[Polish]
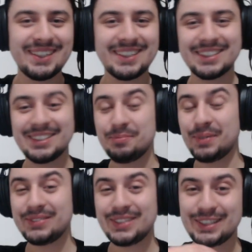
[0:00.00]
E,
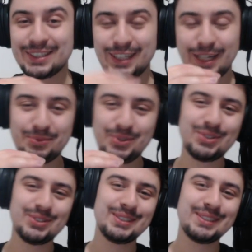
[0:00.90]
naprawdę dla mnie
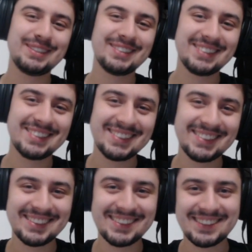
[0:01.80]
to jest
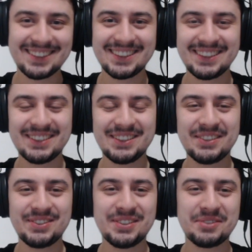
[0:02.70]
e,
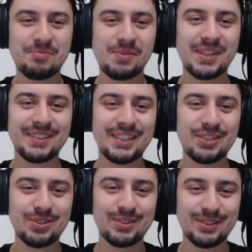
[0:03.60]
nie, nie do
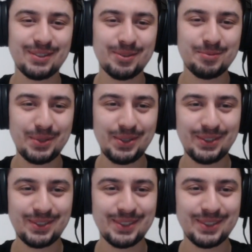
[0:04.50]
pojęcia, że e, mi